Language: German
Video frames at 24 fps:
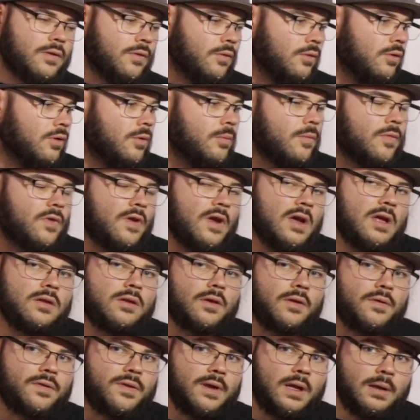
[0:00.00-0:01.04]
ich, zu einem sehr
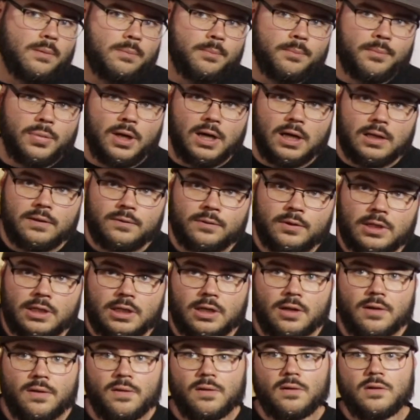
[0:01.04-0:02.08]
interessanten Part von der
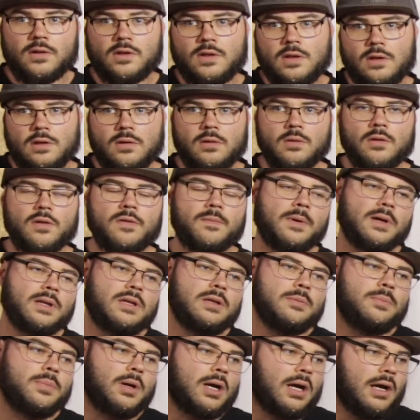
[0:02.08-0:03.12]
ganzen Geschichte und zwar
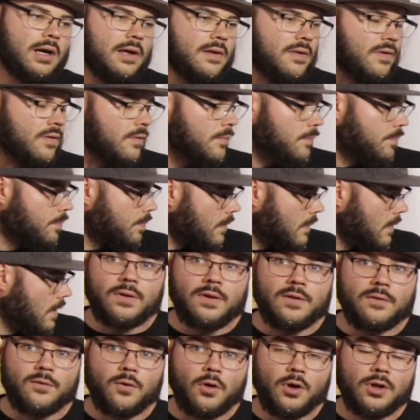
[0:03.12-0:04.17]
die Preise.
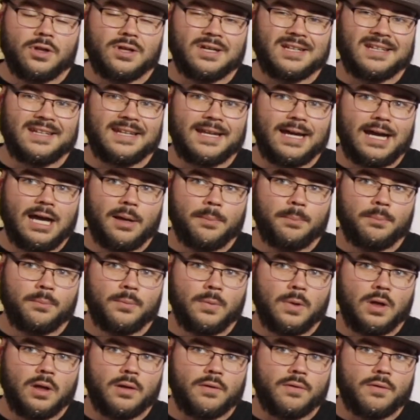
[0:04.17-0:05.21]
Die vorderen
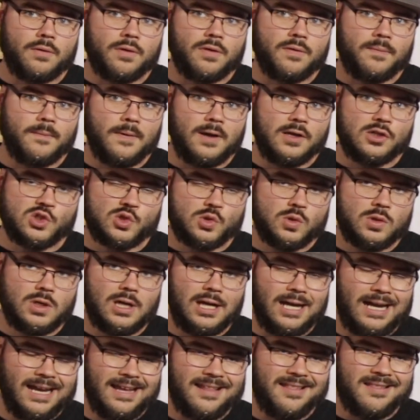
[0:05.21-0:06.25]
Narben, also zwei Stück,
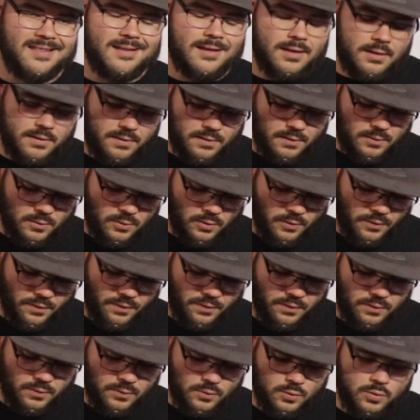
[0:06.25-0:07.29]
ein Satz,
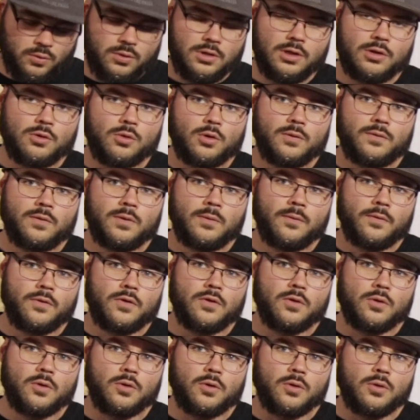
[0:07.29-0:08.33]
kosten
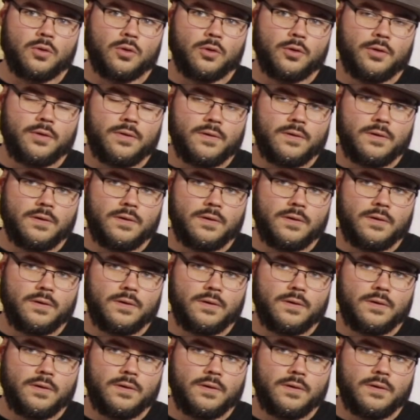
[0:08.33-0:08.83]
159,90 Euro